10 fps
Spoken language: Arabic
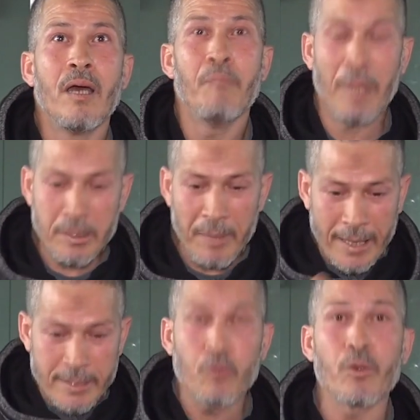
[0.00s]
من ملي
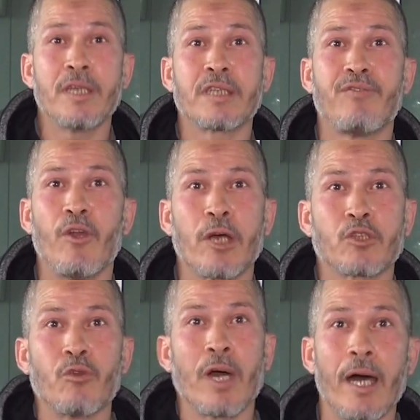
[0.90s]
كتهود للسفلي
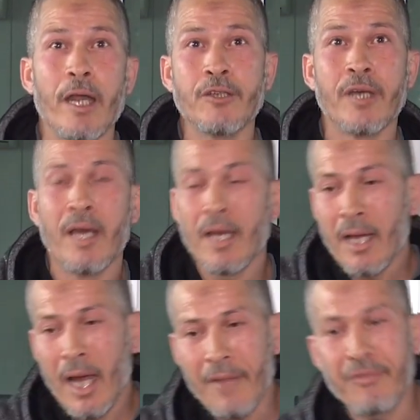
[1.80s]
وكتكون خارج
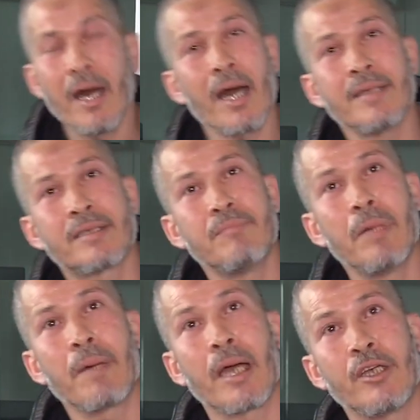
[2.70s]
عندنا قنت
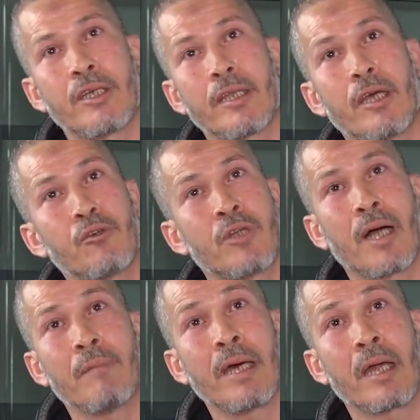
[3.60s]
تما ما كاينش شادينوش
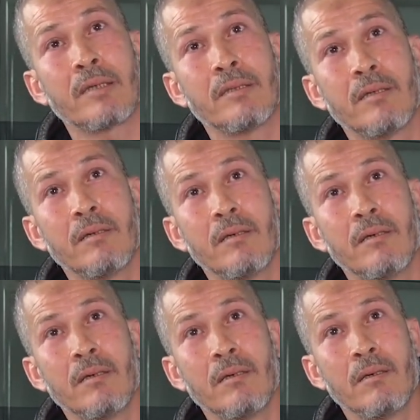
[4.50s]
الكاميرات
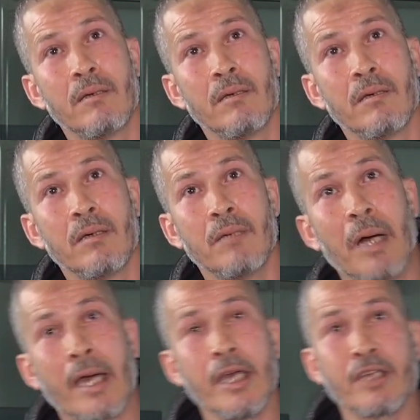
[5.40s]

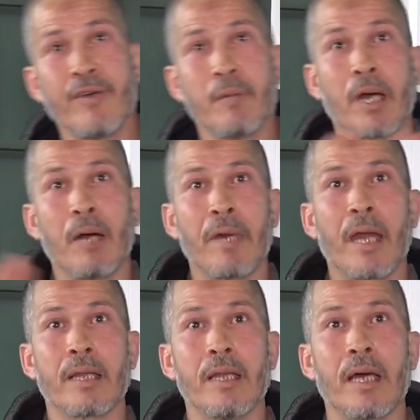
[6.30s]
ما كاينش فيهم
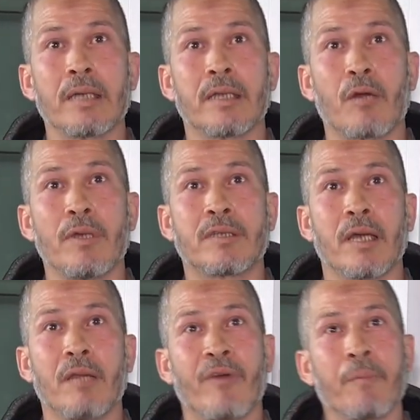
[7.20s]
الكاميرات اللي غتهضر ولا
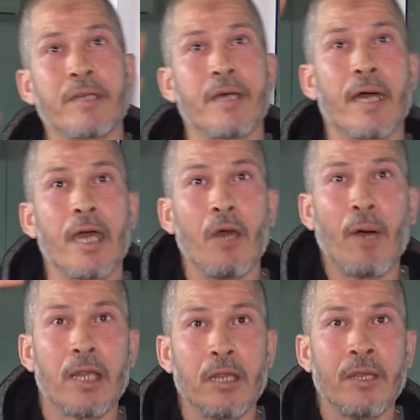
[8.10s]
تتكلم فيه بغيت انا غير
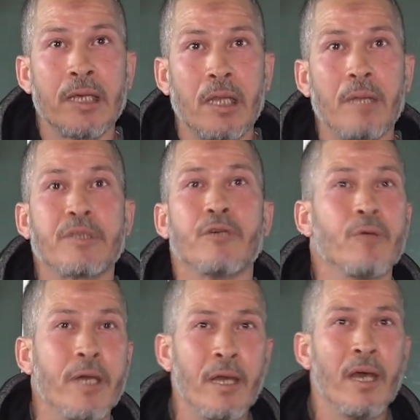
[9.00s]
هاد الناس اللي
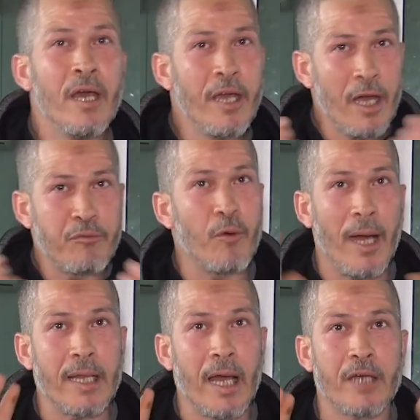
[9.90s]
مسؤولين يعرفوا
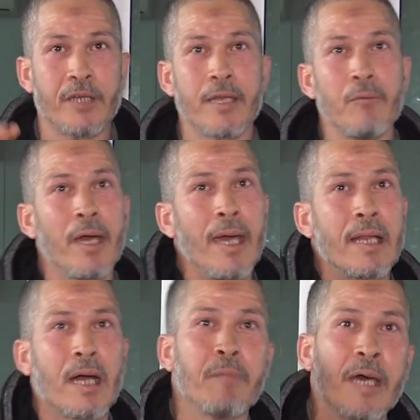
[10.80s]
واحد الحاجه عطيونا غير هاد
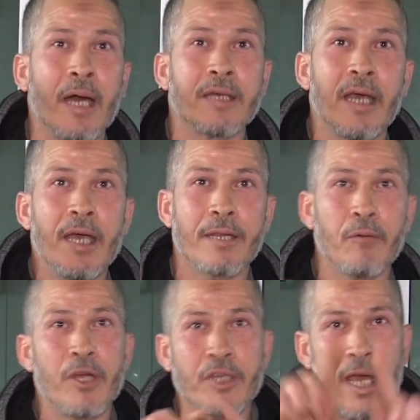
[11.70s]
الكاميرات
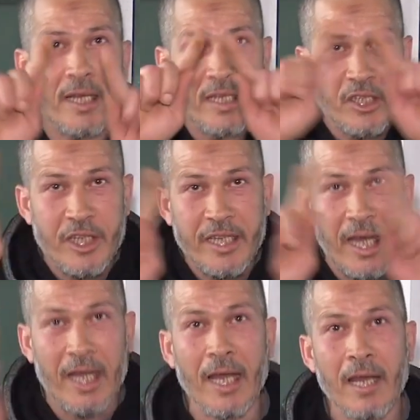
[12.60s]
يعطيونا شي شي
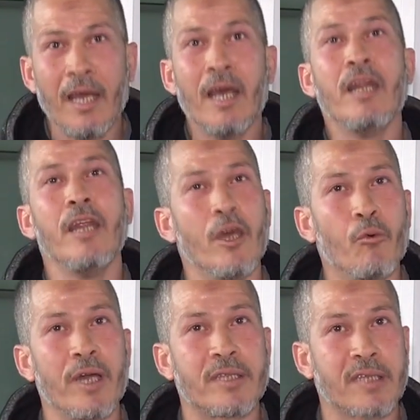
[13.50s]
دليل اللي
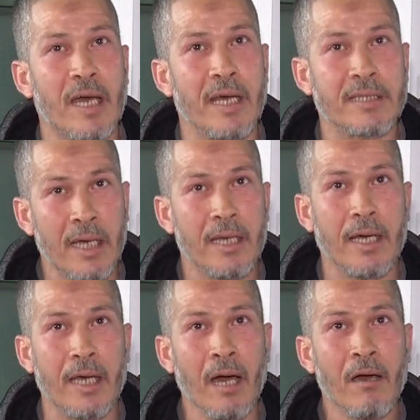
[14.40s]
هو يرتحنا حتى
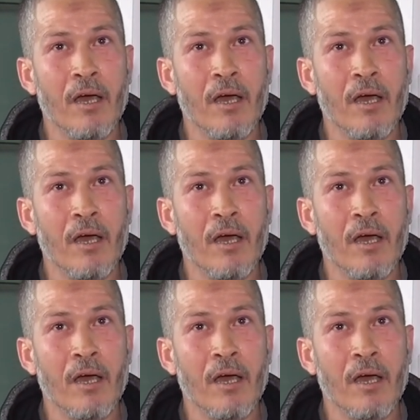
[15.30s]
حنايا